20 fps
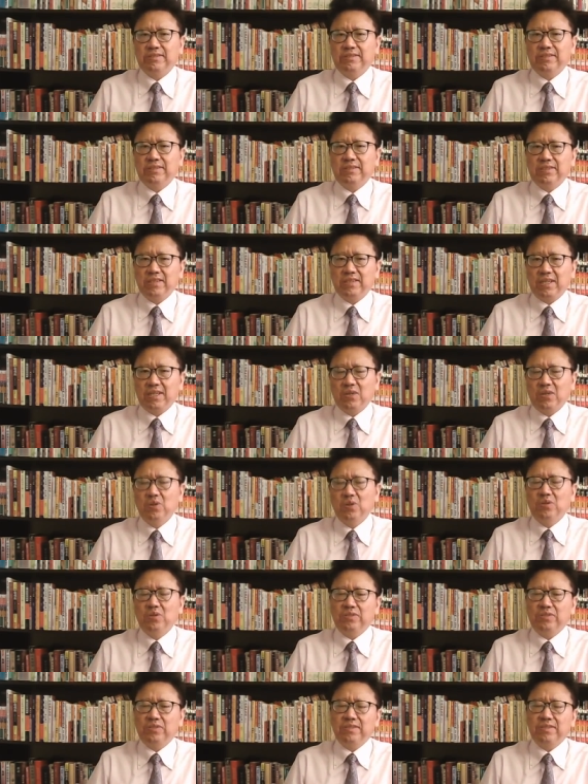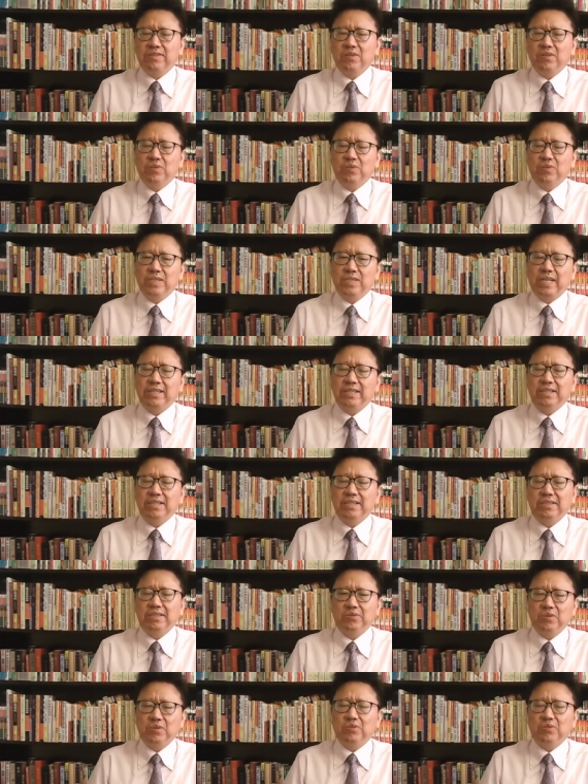这口口声声国家利益，
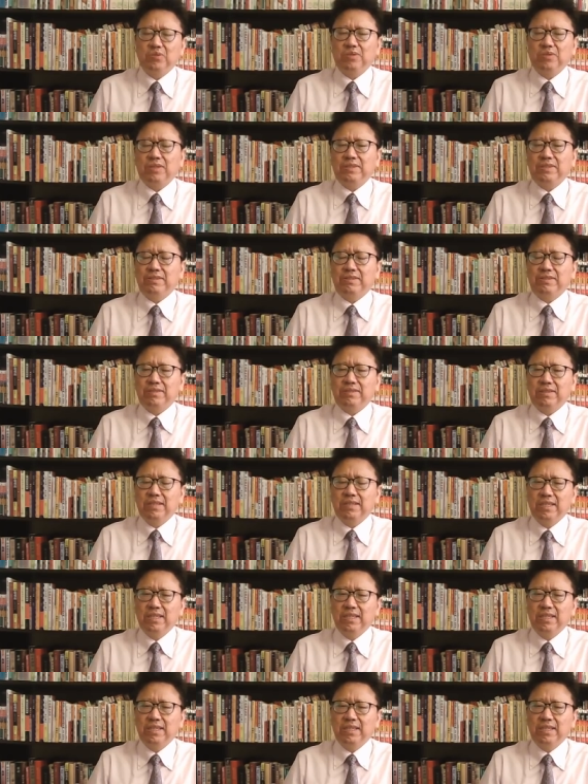最终到底是